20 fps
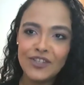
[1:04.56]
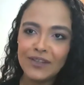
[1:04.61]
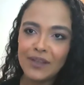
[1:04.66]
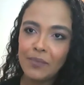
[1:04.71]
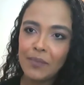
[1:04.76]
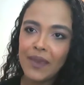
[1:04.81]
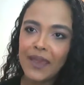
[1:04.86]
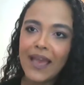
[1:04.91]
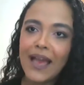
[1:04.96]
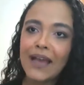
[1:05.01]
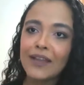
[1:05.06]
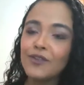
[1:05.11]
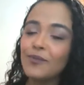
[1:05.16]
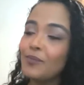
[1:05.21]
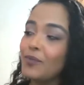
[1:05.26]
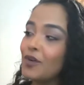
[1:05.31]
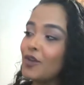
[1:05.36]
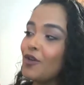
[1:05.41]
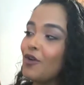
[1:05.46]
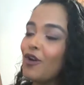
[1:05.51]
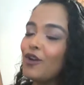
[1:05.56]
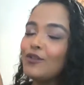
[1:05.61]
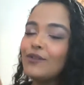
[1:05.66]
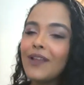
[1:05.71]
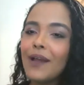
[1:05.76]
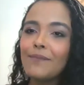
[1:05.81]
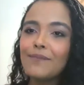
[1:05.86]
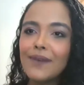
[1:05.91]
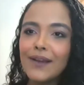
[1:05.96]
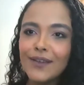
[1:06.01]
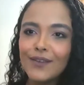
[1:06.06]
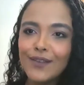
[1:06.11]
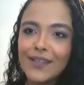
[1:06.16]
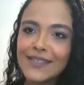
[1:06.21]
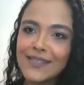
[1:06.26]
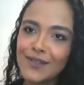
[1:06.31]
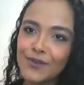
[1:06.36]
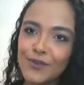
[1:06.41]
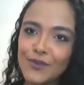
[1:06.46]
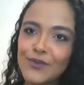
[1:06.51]
em ter pegado, porque olha o tamanho
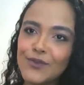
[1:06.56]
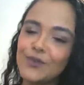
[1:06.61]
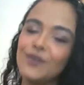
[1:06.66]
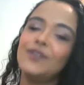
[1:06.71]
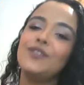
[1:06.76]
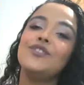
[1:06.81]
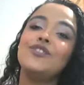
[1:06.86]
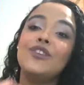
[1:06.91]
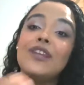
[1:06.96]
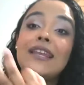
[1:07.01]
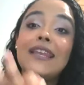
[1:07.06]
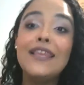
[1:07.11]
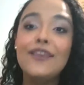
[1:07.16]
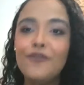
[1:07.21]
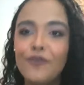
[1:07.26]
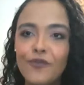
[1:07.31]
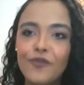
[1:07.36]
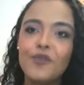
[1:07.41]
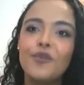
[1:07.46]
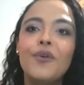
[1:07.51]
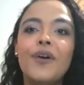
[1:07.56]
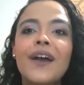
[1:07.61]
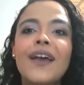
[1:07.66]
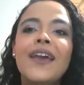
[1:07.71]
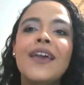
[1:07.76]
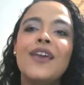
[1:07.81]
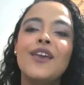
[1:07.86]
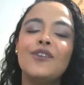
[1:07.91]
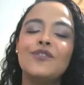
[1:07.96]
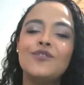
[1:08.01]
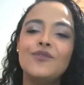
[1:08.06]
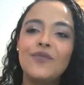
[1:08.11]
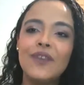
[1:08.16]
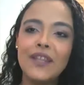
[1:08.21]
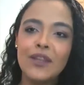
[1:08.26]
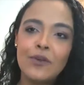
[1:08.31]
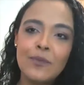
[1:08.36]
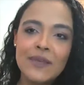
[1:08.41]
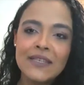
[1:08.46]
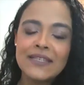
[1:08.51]
dessa grossura de livro. Eu
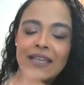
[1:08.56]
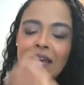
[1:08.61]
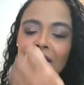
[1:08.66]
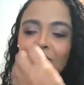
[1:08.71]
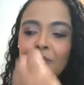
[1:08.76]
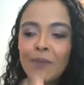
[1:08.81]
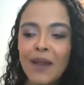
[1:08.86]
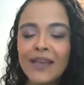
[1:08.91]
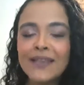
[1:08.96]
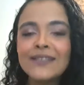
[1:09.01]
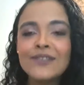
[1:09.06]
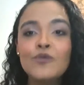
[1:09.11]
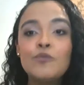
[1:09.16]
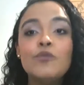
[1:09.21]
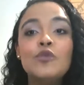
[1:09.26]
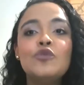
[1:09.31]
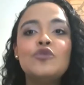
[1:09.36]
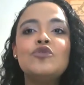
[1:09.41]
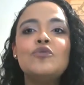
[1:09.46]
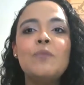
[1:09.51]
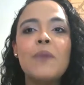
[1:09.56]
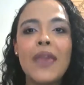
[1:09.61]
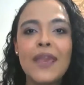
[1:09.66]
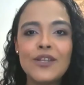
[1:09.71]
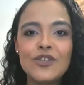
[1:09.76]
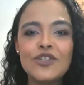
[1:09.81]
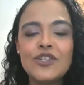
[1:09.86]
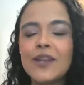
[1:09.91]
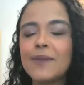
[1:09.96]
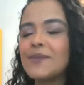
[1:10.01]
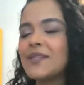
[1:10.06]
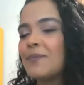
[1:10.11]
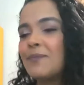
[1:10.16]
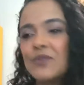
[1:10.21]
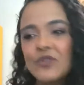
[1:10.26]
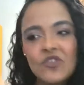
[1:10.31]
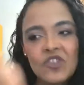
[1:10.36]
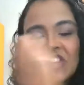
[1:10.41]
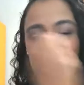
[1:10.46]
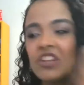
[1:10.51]
devia ter começado mais humildemente, né? Mas a
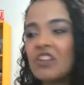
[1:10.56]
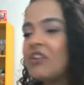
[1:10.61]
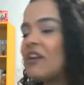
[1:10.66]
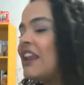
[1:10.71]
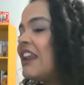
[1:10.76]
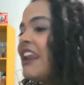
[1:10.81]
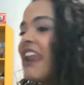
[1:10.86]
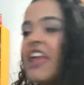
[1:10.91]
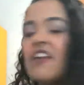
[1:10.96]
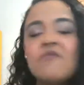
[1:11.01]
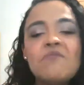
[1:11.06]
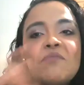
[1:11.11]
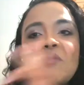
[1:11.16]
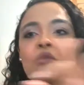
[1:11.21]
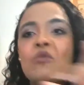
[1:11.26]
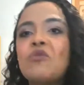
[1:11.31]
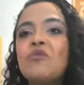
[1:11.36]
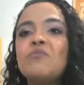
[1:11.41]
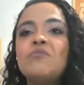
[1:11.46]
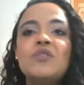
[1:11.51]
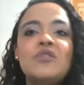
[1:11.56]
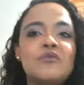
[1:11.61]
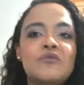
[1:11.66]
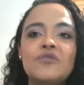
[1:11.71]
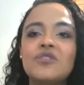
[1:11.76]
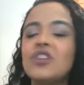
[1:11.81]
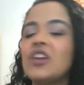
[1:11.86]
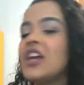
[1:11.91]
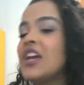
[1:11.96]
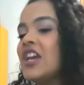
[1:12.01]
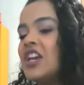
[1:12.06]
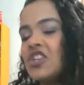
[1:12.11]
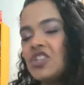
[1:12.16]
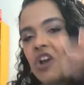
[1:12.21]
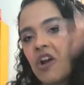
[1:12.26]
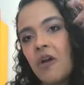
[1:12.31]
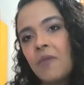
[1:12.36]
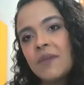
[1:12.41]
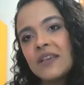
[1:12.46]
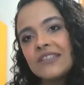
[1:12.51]
pessoa que não é nem um pouco humilde
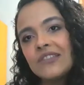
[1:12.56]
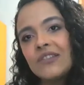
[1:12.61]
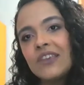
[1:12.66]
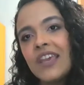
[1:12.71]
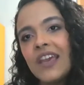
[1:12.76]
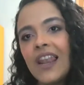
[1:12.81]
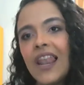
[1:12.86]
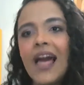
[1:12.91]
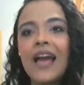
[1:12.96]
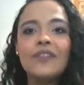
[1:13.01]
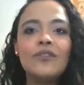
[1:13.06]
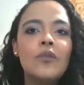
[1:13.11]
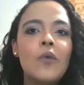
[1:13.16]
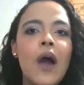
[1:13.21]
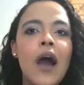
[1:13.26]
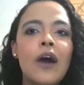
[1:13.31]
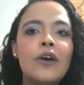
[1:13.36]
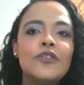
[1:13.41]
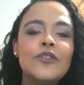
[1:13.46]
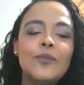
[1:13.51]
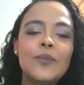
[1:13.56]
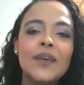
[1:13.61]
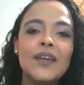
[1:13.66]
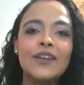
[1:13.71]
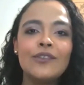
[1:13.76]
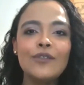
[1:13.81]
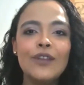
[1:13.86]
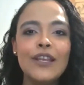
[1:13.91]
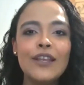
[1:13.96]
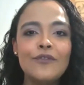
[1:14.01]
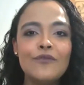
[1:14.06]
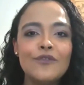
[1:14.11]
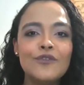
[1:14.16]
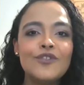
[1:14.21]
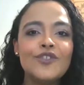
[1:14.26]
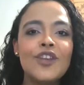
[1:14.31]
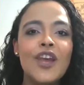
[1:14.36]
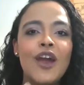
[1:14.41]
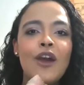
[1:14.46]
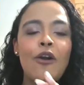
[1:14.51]
já começa o quê? Lá do alto, pegando
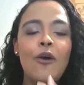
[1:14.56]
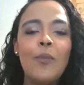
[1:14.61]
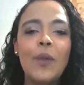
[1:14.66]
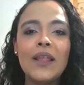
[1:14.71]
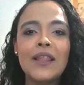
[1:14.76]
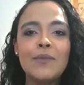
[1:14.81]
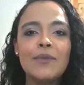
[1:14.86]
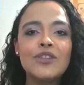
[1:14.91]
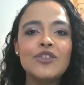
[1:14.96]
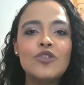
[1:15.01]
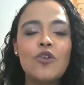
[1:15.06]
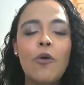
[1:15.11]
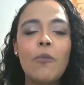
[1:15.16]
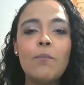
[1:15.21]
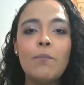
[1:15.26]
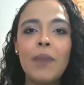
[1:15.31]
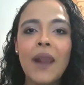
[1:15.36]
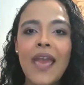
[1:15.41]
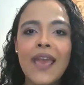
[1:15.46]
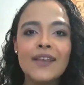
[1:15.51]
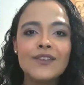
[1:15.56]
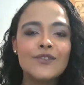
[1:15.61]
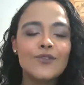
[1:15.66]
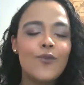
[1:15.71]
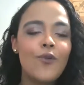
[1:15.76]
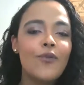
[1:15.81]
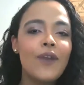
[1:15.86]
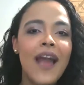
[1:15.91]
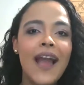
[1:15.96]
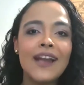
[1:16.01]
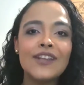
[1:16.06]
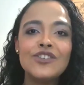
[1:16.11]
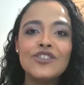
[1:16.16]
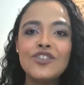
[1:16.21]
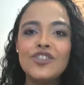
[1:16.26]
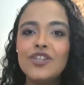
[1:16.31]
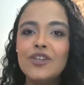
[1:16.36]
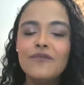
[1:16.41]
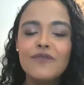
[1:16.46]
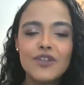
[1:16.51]
livros completamente complexos, com
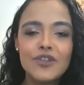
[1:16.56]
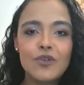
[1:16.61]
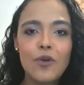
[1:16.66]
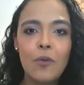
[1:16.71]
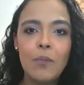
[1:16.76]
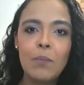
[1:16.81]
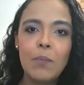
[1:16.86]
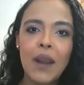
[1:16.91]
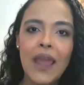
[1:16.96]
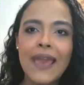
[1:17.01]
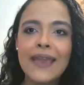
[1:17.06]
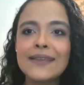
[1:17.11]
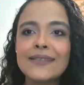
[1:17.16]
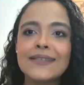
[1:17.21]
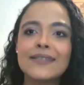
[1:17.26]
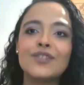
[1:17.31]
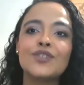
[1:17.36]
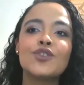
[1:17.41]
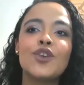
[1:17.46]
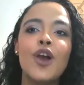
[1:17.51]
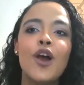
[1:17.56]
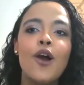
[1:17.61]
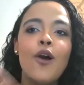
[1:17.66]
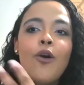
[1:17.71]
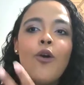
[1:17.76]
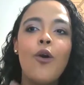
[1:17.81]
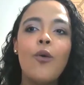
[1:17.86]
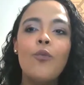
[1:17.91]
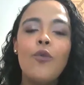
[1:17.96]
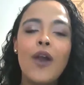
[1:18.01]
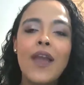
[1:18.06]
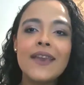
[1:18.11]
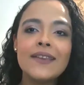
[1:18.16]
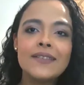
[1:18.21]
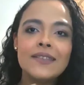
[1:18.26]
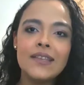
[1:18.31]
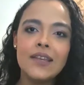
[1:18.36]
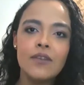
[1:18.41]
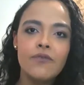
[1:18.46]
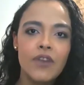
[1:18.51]
narrativas complexas, como é
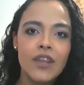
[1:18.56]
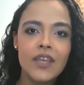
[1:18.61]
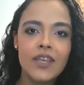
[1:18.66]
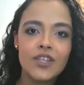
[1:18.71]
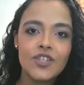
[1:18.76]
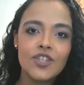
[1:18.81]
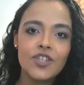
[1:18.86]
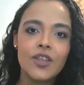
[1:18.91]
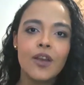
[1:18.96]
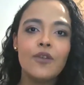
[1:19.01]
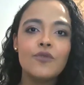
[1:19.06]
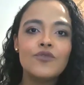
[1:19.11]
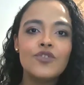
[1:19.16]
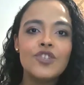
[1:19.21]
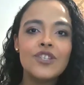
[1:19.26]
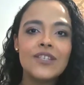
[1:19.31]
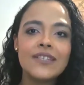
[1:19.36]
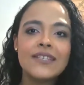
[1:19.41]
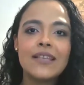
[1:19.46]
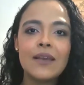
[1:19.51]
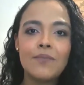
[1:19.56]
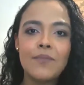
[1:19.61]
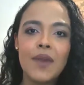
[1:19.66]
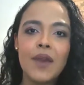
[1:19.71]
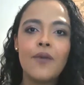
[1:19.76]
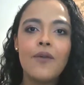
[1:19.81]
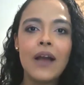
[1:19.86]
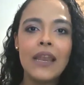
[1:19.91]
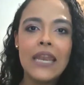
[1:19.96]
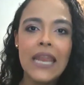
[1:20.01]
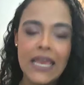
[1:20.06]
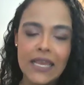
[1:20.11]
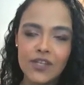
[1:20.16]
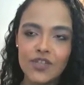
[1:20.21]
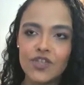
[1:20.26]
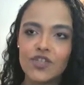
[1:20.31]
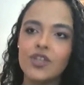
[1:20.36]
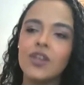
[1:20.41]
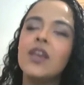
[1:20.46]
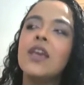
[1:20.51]
esse livro em questão de Isabel
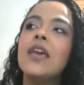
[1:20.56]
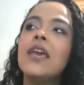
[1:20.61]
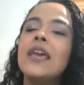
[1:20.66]
Allende.